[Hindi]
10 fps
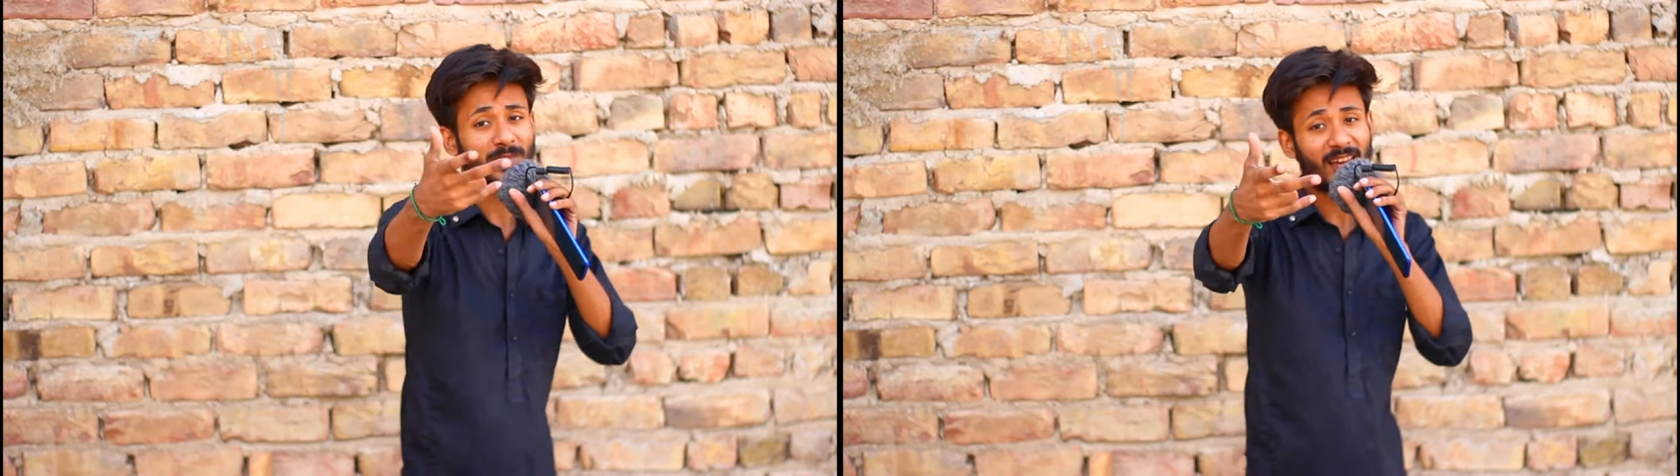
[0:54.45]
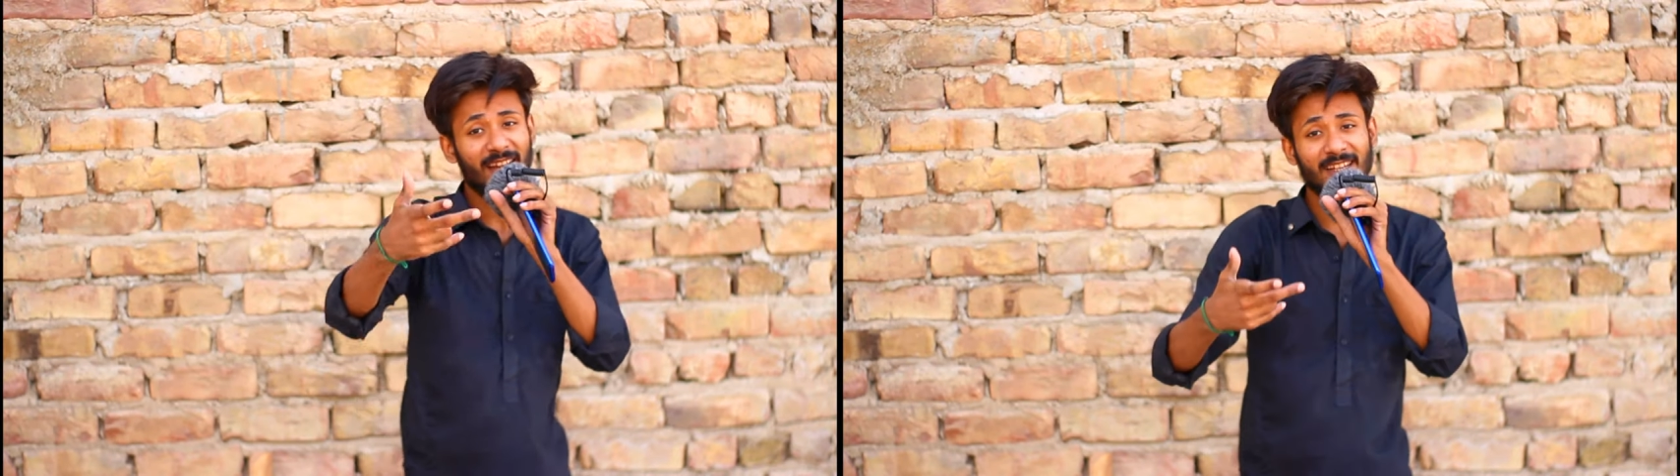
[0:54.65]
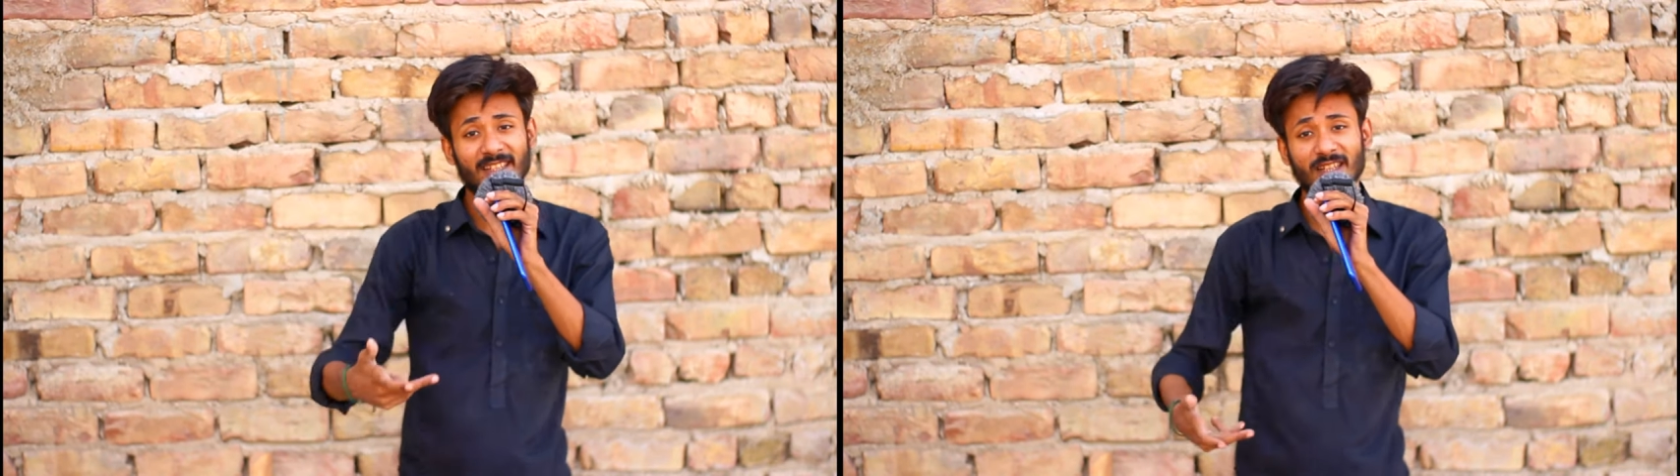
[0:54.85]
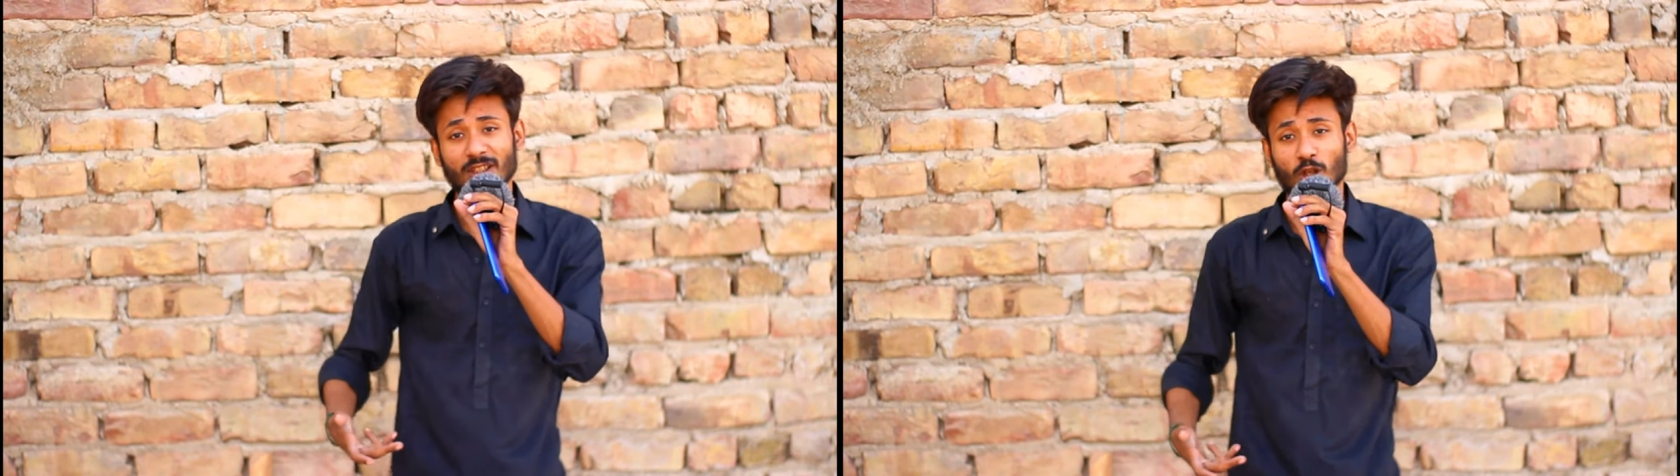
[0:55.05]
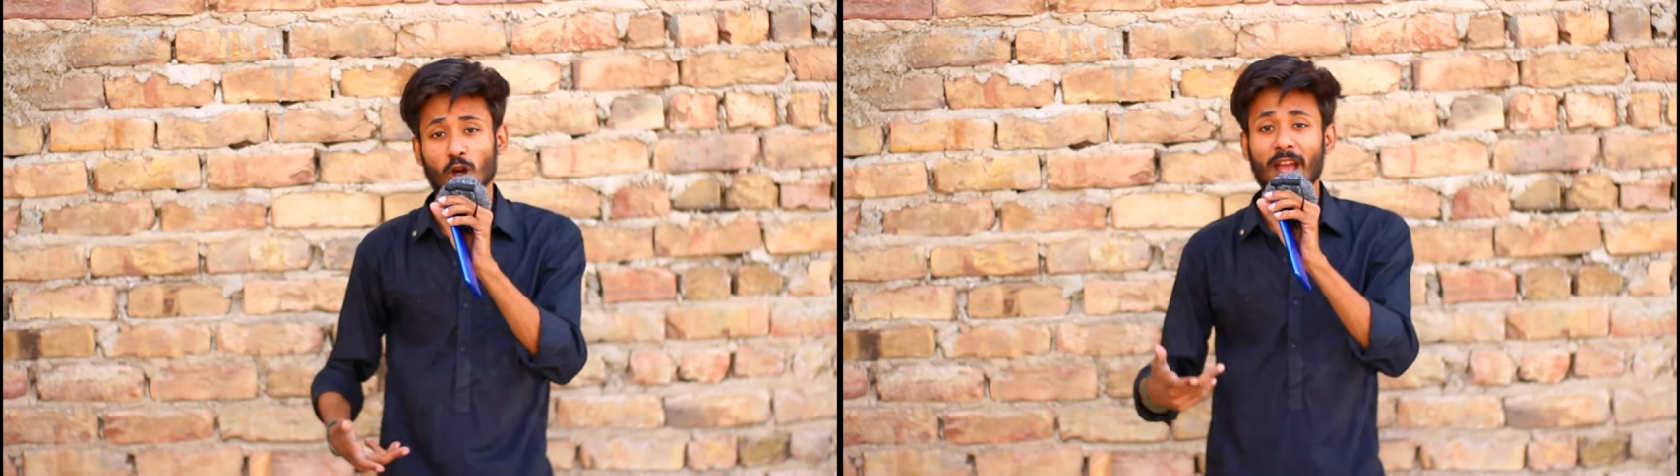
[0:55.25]
इडियट्स
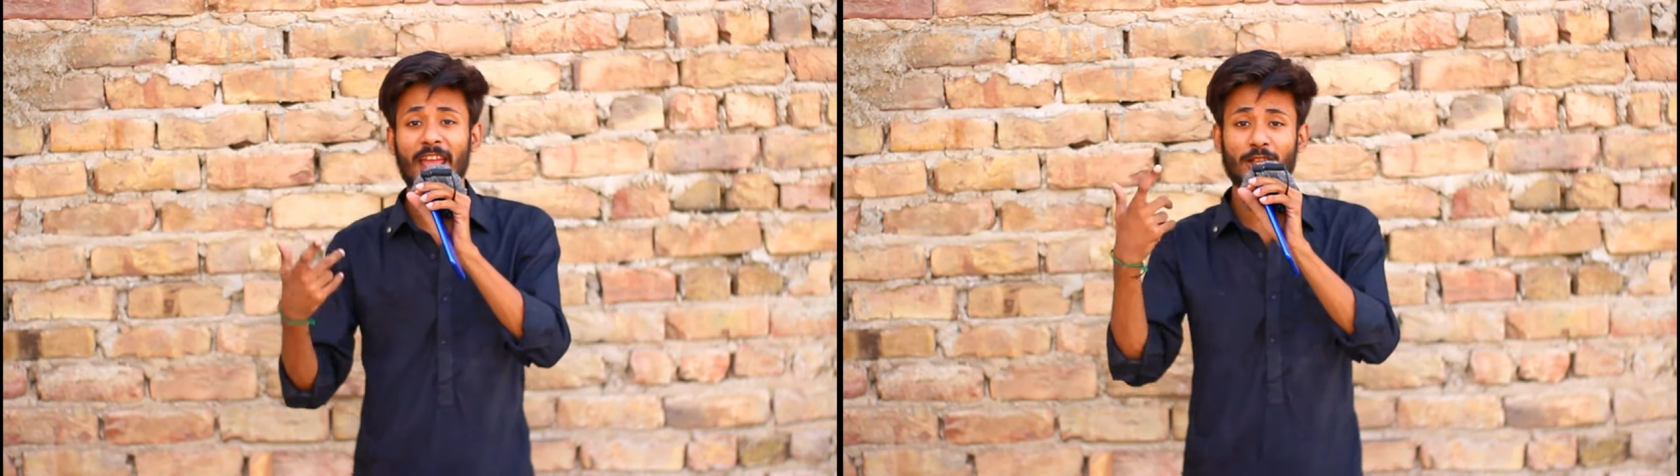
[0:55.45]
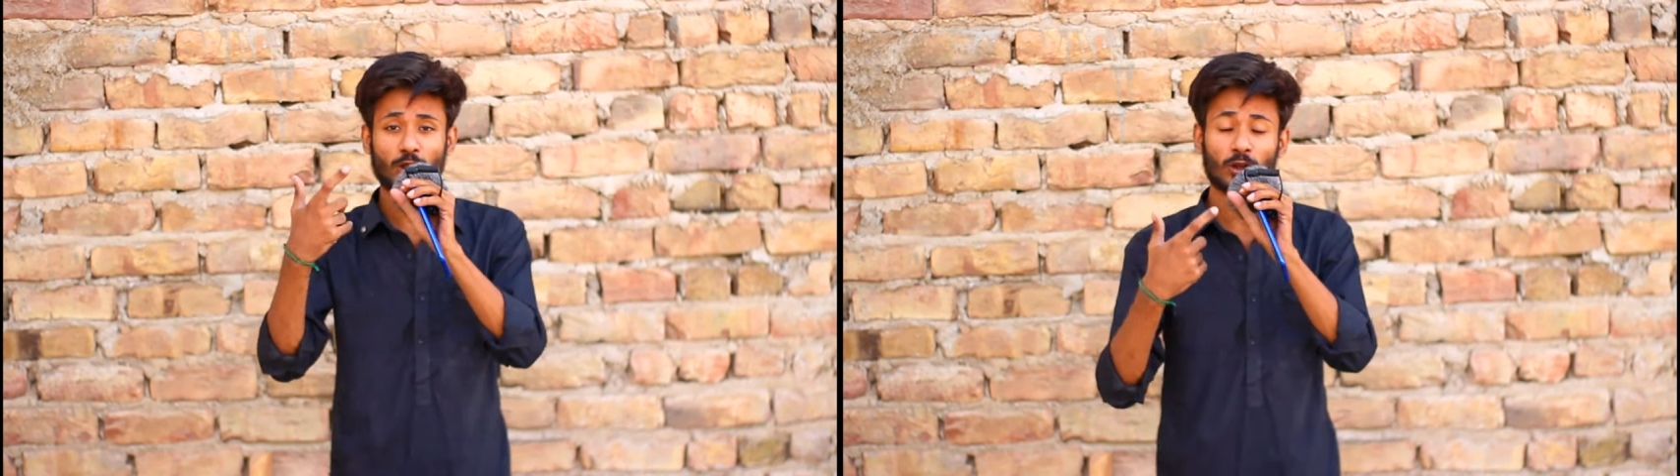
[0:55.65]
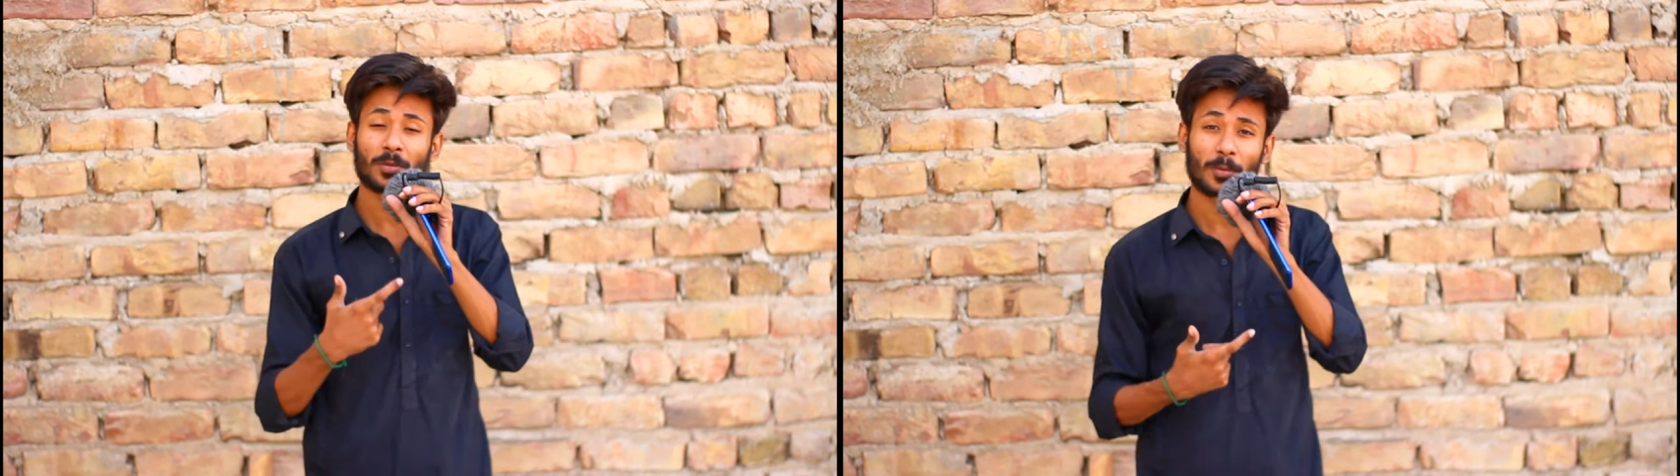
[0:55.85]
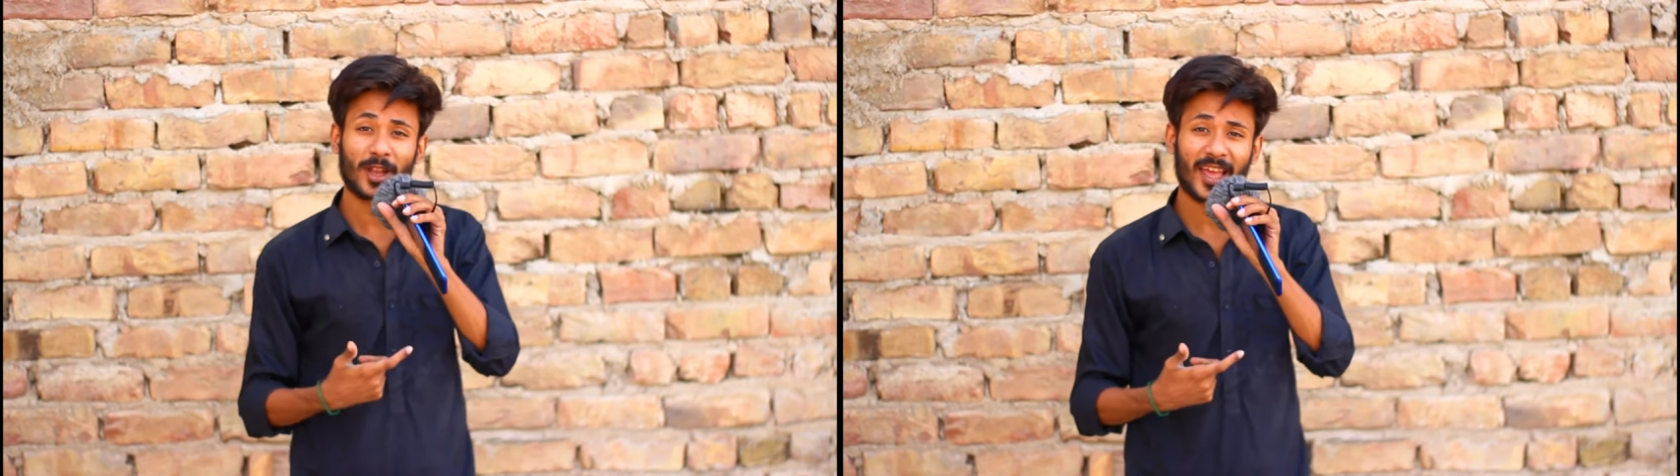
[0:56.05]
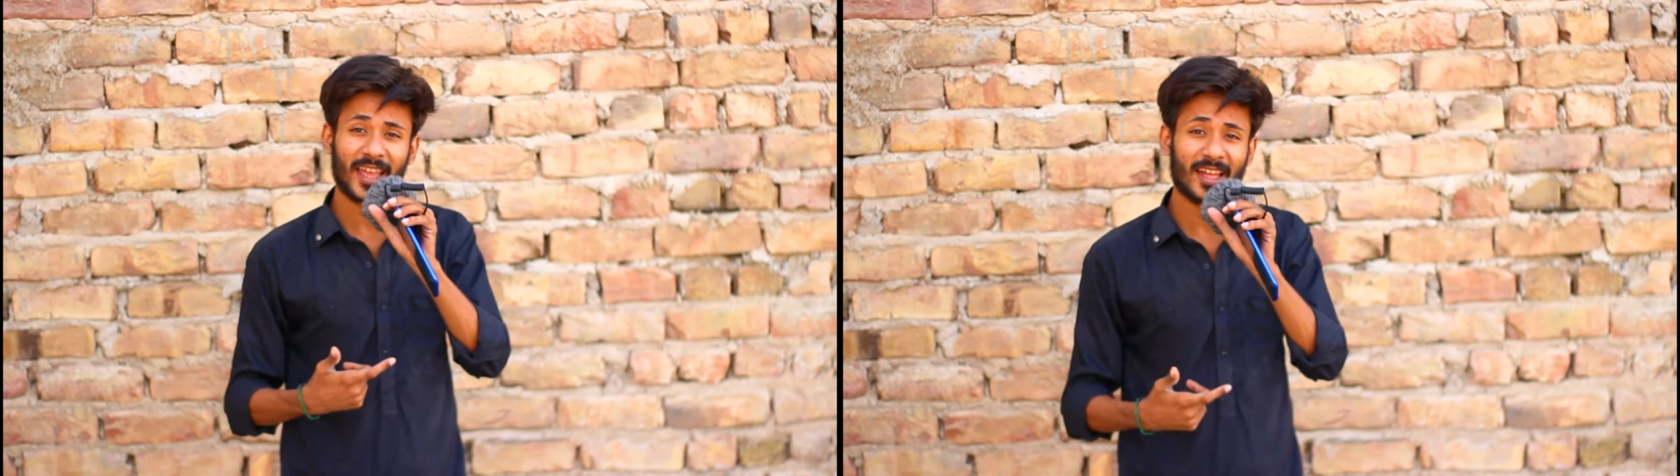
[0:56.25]
को एक शूट पे बुलाया
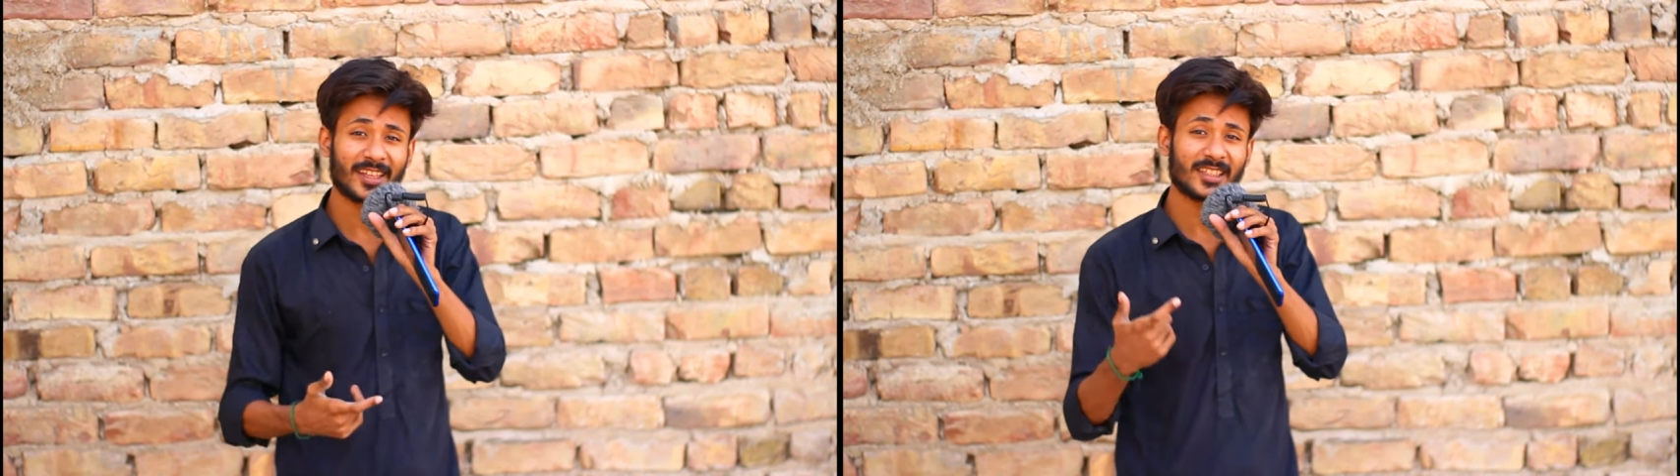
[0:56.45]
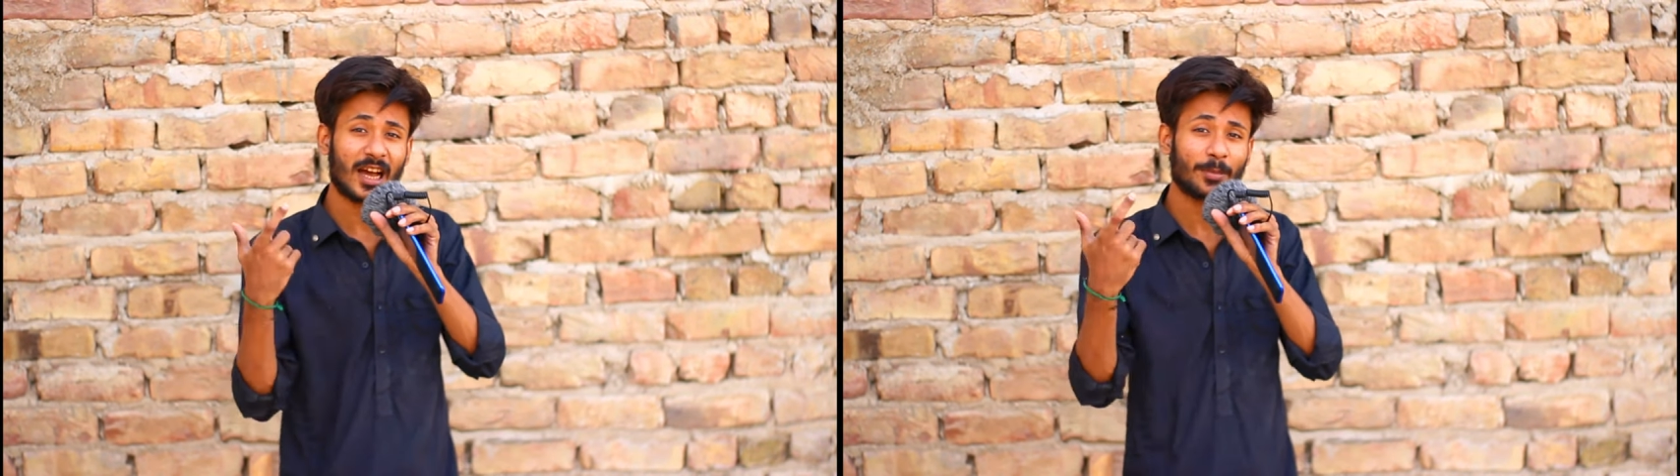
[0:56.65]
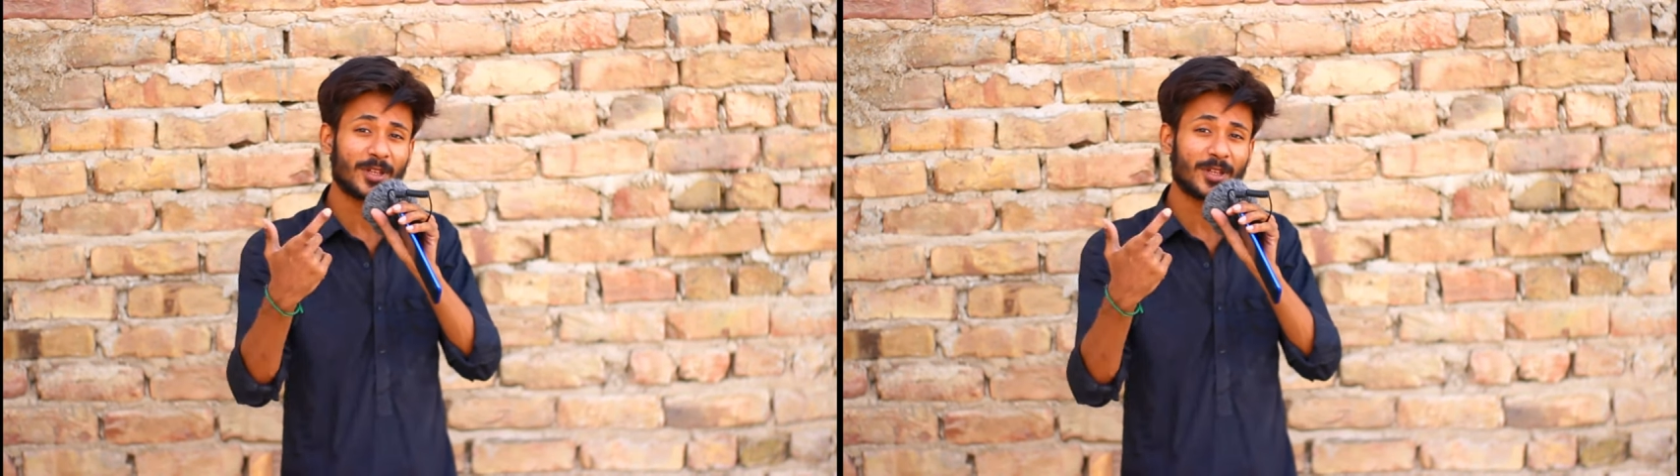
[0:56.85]
गया था जहाँ पे